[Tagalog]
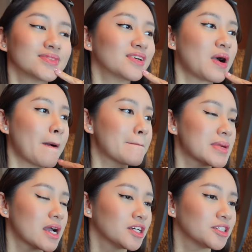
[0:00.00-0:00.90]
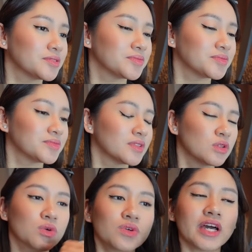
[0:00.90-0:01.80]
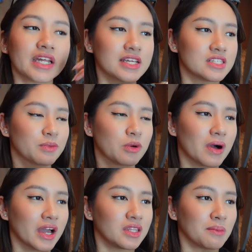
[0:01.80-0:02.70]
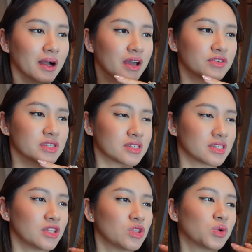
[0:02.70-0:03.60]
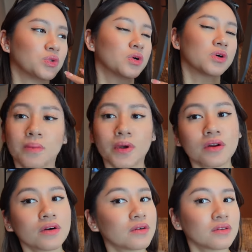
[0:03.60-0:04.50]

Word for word: Na? Nung una, iniisip ko, baka hindi bagay sa skin tone ko. Pero,